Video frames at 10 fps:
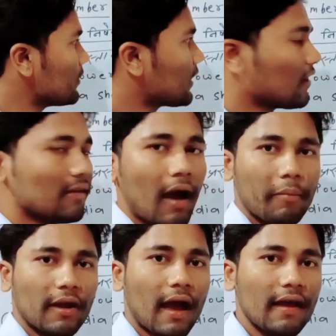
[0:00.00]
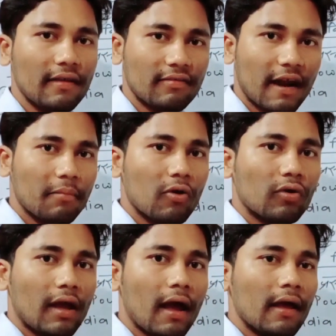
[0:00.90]
अमेरिका से अमेरिका इस साइड में हो
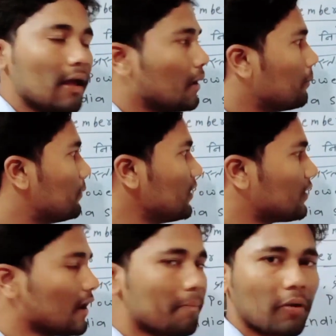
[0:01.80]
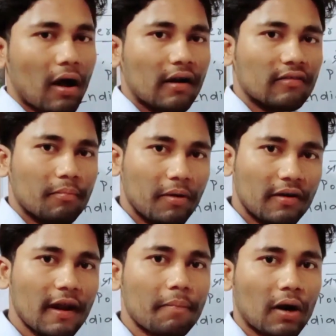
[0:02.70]
गया ब्रिटेन फ्रांस
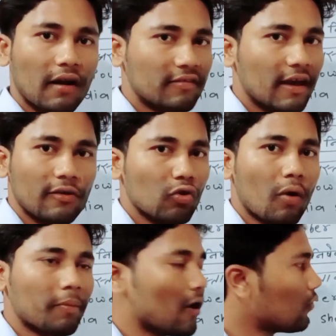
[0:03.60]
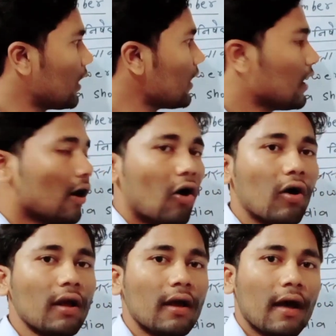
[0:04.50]
ब्रिटेन फ्रांस या यूरोप के हो गए
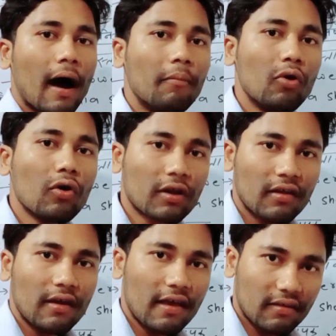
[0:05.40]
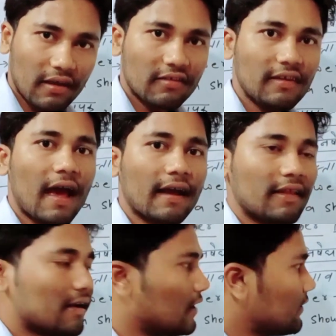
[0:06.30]
और हम लोग एशिया के
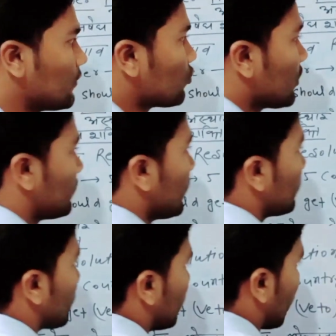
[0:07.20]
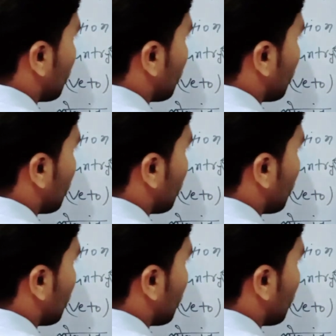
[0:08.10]
देख लेते हैं तो रसिया चाइना